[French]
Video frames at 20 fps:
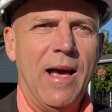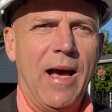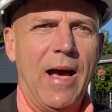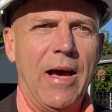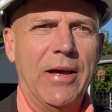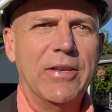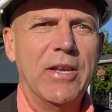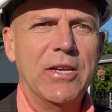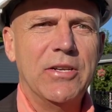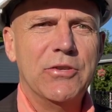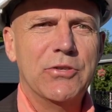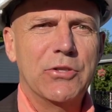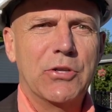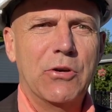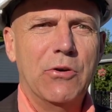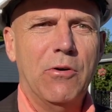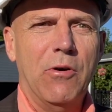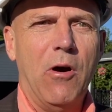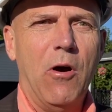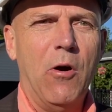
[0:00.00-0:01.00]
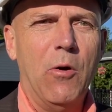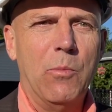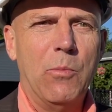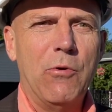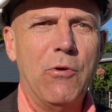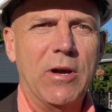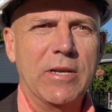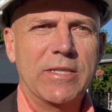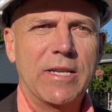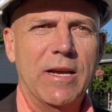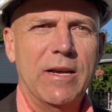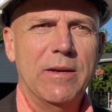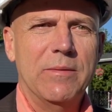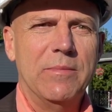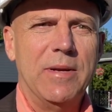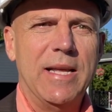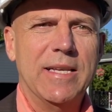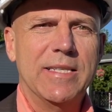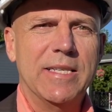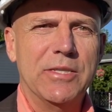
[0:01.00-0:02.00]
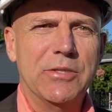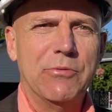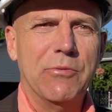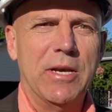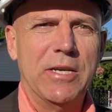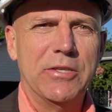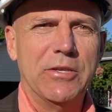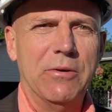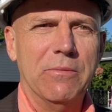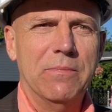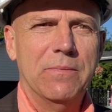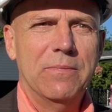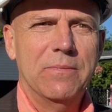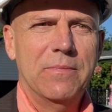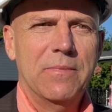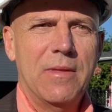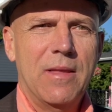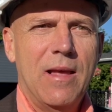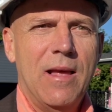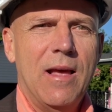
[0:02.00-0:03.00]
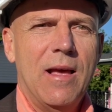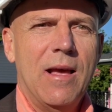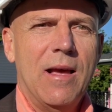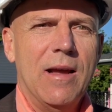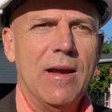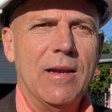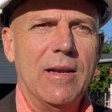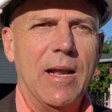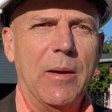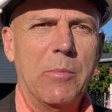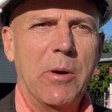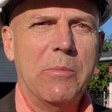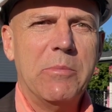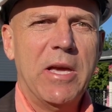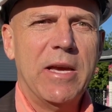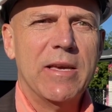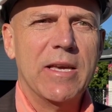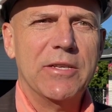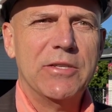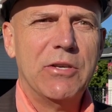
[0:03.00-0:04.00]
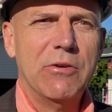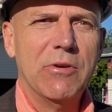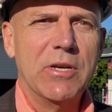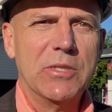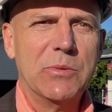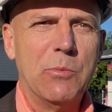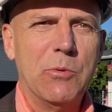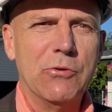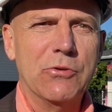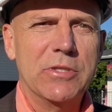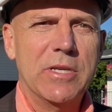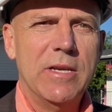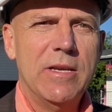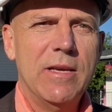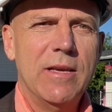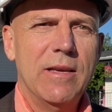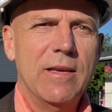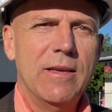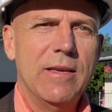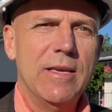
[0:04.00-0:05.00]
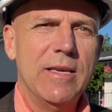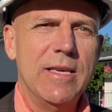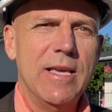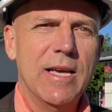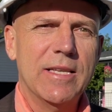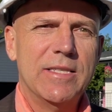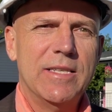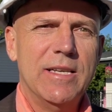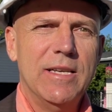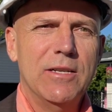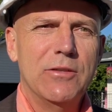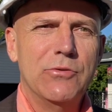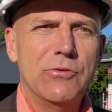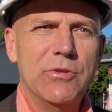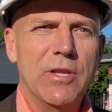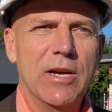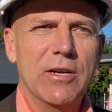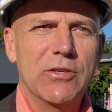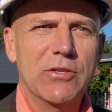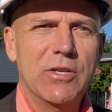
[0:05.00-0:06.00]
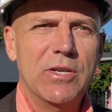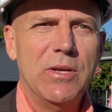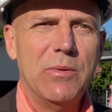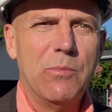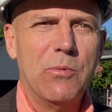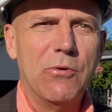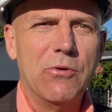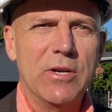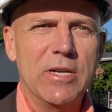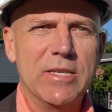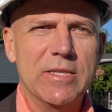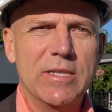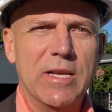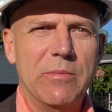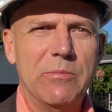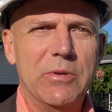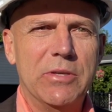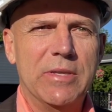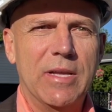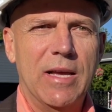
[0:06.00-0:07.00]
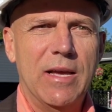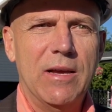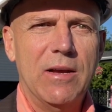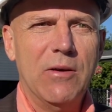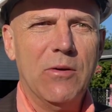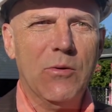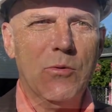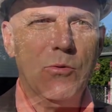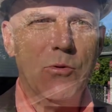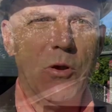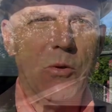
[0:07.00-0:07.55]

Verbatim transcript: Analysons un peu ensemble la situation. La première question à se poser, y a-t-il du danger pour les habitants ou